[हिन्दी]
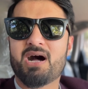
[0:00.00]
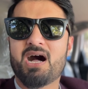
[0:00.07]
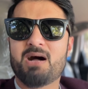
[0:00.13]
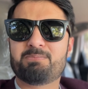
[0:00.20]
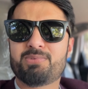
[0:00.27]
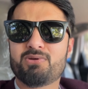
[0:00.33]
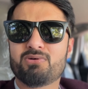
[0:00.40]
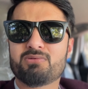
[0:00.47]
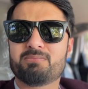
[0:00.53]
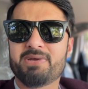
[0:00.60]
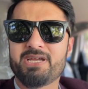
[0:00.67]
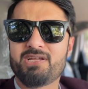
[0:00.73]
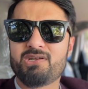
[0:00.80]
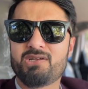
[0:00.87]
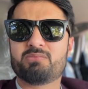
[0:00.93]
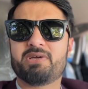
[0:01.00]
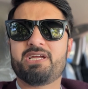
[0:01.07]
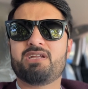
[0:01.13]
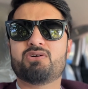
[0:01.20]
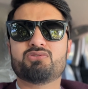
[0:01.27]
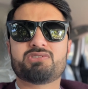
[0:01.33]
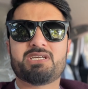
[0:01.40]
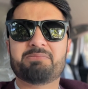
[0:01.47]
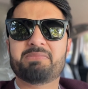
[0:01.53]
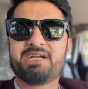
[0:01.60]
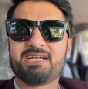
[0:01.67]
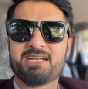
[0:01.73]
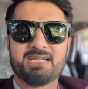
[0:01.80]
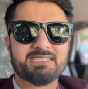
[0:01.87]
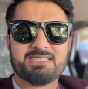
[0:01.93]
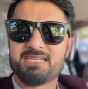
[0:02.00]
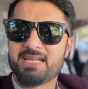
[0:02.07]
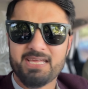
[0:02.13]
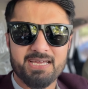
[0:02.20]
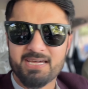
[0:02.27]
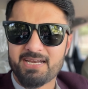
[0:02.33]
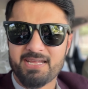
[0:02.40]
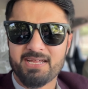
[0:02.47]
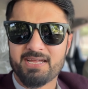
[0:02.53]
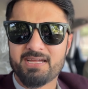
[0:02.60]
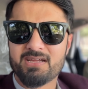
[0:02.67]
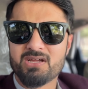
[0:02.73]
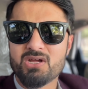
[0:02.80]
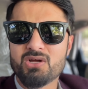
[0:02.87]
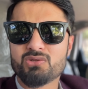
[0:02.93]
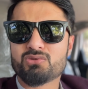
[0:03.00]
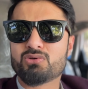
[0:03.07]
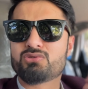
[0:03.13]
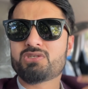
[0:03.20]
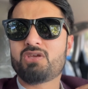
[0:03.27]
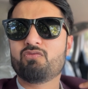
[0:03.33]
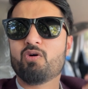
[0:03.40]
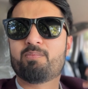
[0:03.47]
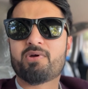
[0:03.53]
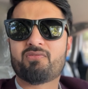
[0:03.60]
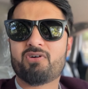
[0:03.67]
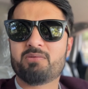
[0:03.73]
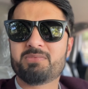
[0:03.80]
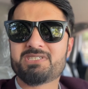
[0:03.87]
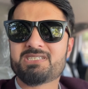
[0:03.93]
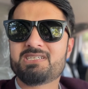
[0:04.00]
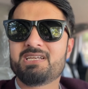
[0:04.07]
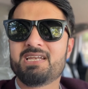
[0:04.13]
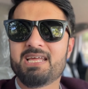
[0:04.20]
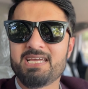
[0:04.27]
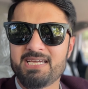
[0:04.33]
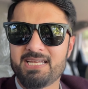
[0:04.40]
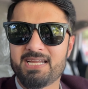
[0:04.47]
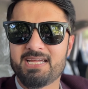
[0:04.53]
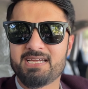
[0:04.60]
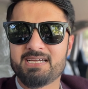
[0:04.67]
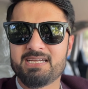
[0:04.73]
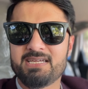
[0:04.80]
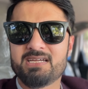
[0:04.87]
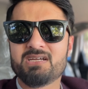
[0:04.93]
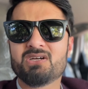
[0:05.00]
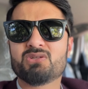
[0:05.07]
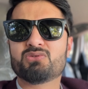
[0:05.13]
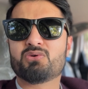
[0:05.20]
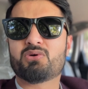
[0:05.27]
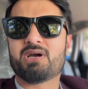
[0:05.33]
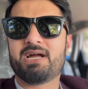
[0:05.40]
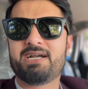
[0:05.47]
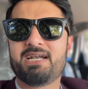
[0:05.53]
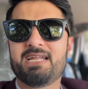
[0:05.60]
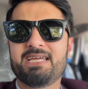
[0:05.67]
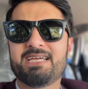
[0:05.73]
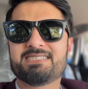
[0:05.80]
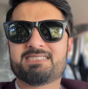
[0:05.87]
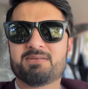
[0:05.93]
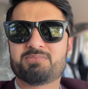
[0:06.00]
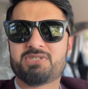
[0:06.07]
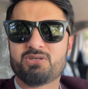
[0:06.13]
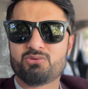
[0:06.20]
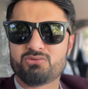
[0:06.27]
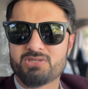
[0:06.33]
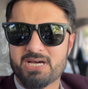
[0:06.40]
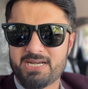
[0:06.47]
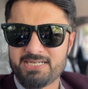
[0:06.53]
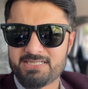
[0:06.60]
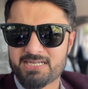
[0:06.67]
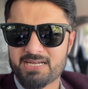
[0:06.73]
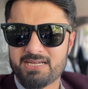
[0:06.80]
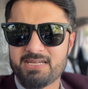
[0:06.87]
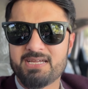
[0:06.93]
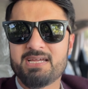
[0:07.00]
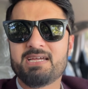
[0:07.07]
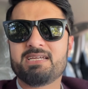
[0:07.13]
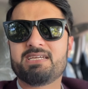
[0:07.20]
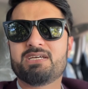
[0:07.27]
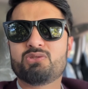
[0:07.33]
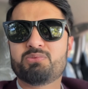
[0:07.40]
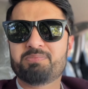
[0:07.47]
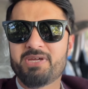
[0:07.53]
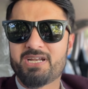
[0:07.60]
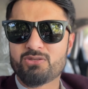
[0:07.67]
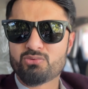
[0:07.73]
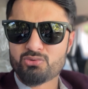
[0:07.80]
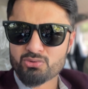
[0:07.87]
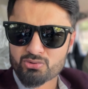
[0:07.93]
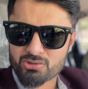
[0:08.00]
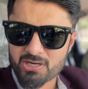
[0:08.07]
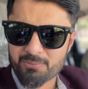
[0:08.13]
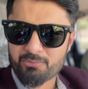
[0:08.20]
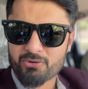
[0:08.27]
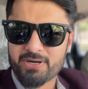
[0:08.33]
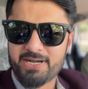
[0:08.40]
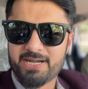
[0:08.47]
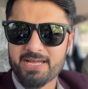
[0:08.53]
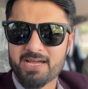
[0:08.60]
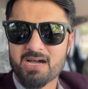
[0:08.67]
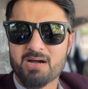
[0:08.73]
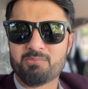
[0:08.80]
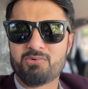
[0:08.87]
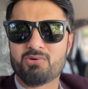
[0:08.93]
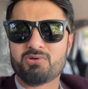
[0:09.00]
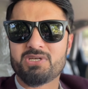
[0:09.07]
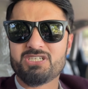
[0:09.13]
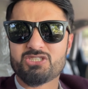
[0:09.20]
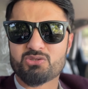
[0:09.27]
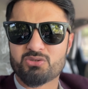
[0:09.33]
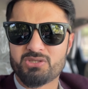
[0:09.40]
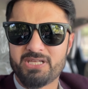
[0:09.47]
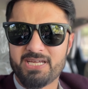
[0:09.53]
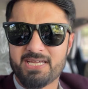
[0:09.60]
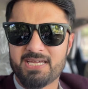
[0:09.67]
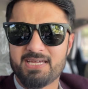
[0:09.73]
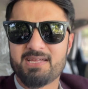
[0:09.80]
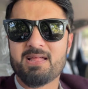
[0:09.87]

आप लोग महीनों महीनों उसकी मेंटेनेंस नहीं करेंगे तो उसकी वो परफॉर्मेंस नहीं रहेगी तो काइंडली ये सबसे गुजारिश है ये मेरा दूसरा पॉइंट है आप लोग इसको देखें